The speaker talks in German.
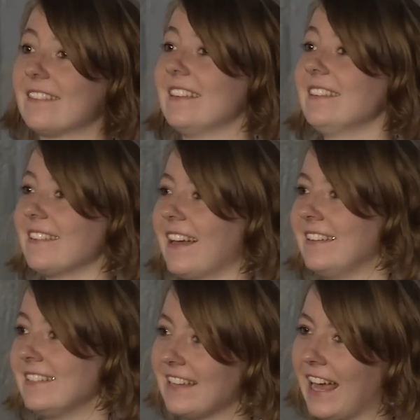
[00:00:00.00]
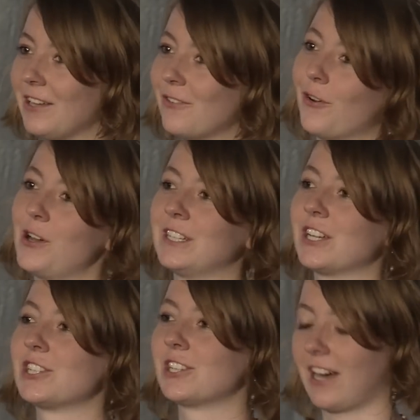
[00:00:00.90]
Es ist ein nicht enden
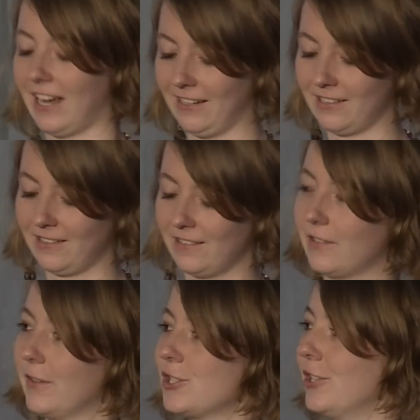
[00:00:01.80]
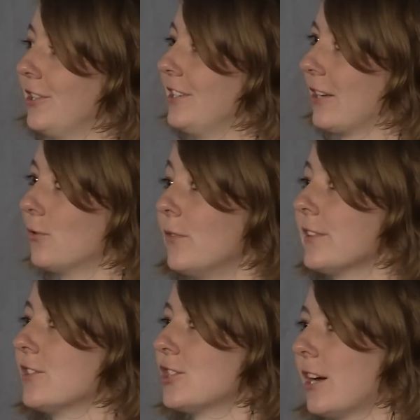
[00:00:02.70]
wollender Streit zwischen
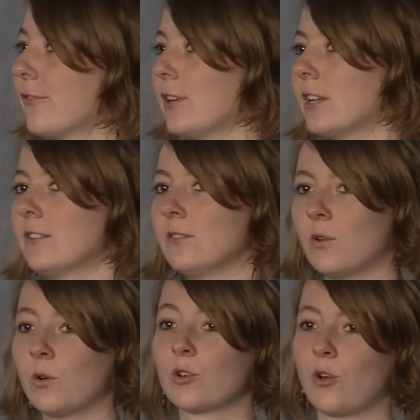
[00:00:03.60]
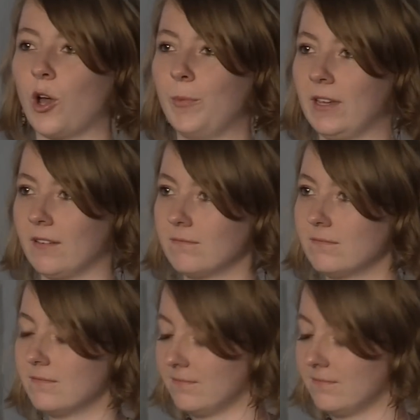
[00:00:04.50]
Naturwissenschaftlern und Gläubigen.